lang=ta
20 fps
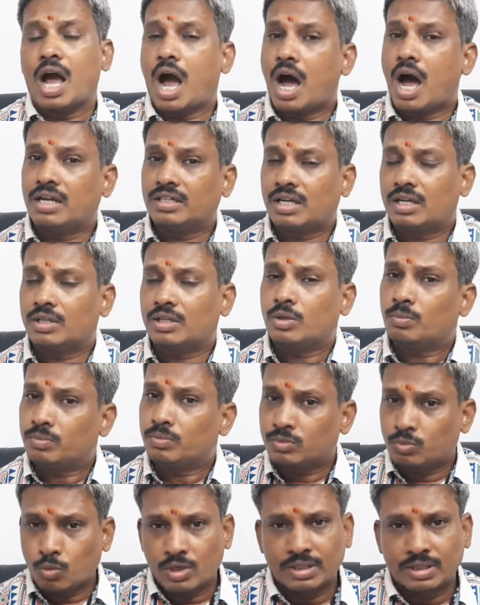ஆயினும்
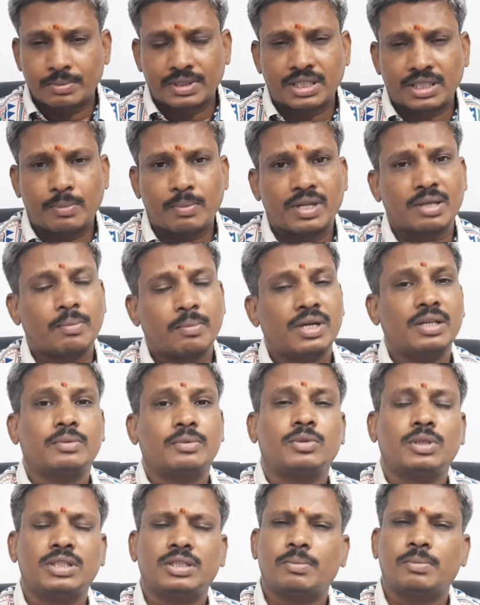குழப்ப நிலை மட்டும்
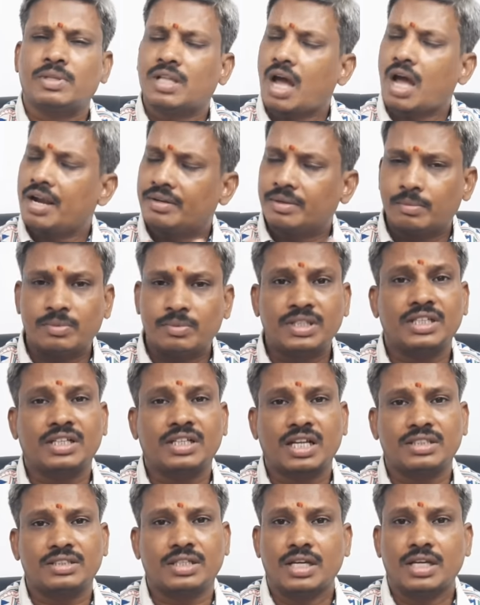நீடித்த வண்ணமே
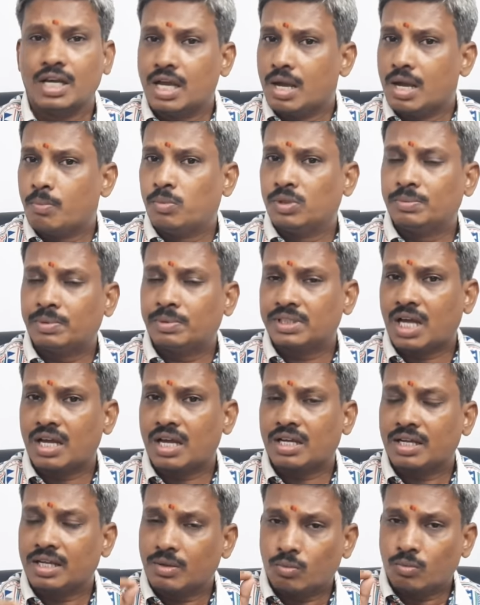இருந்தது
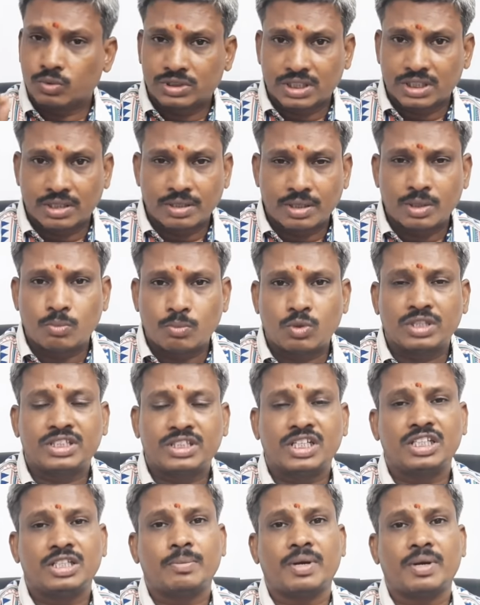இதற்கிடையே டெல்லி
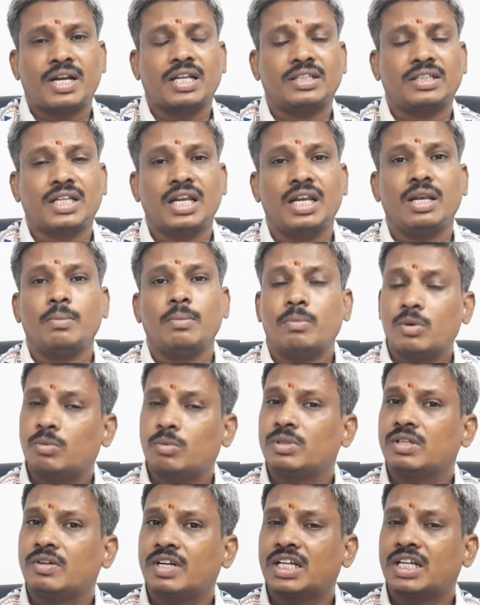உச்சநீதிமன்றத்தின் ஒரு
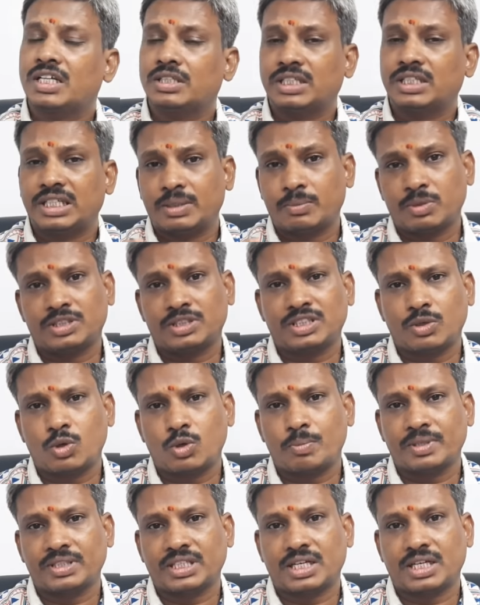வழக்கின்
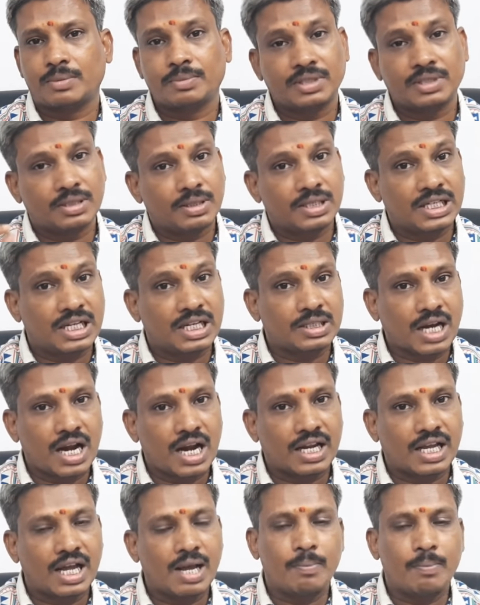சொத்துரிமை தீர்ப்புக்கு
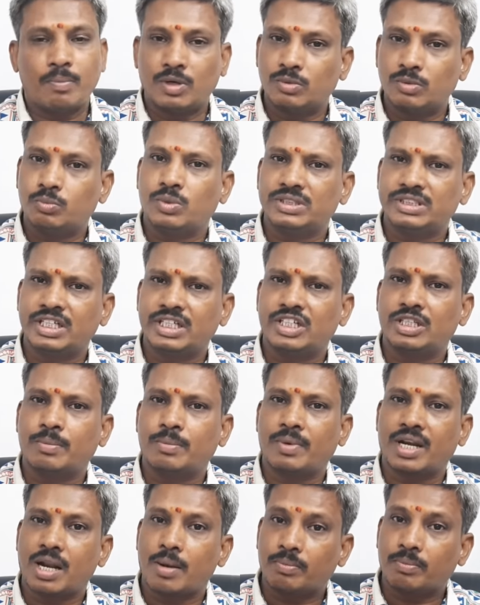எதிராக
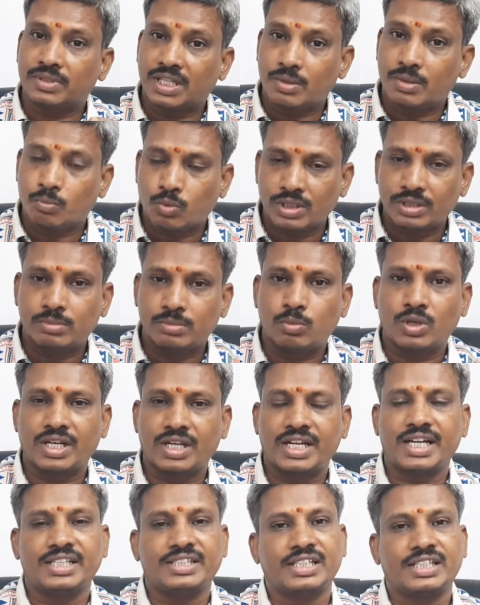உச்சநீதிமன்றத்தில்
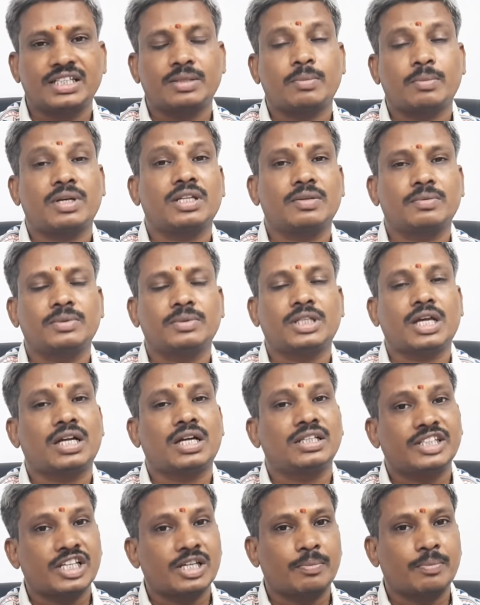மேல்முறையீட்டு மனு
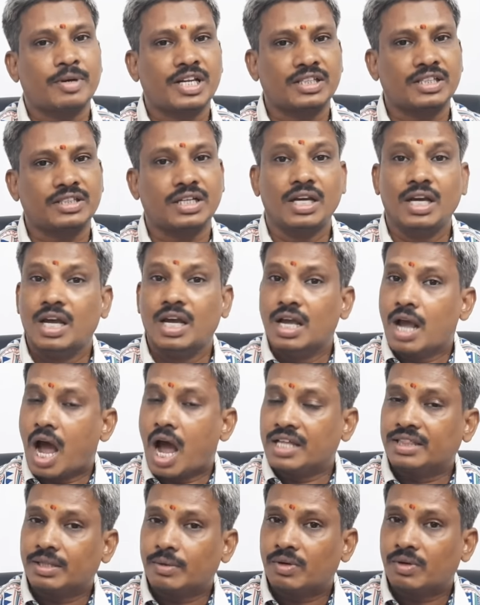தாக்கல் செய்யப்பட்டது
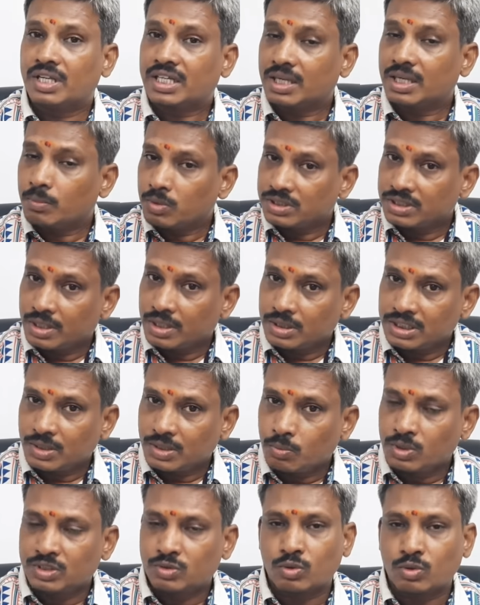அந்த வழக்குதான்
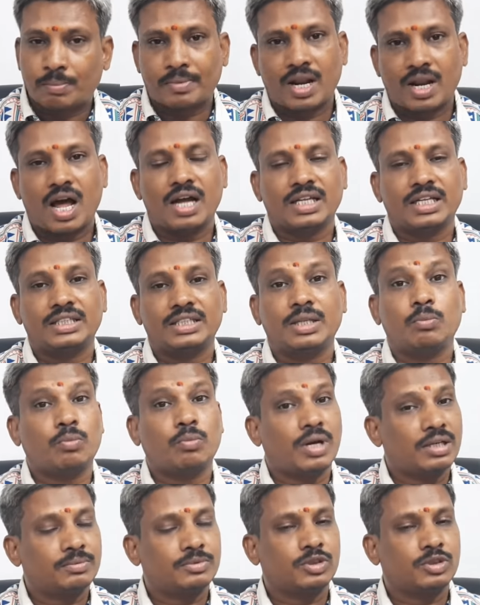வினித் சர்மா எதிர்
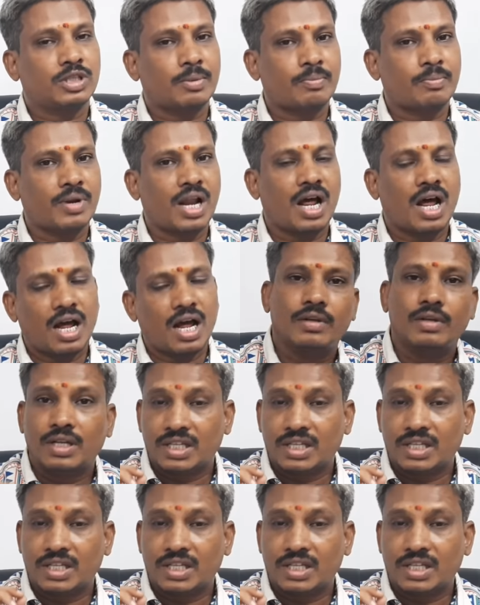ராகேஷ் சர்மா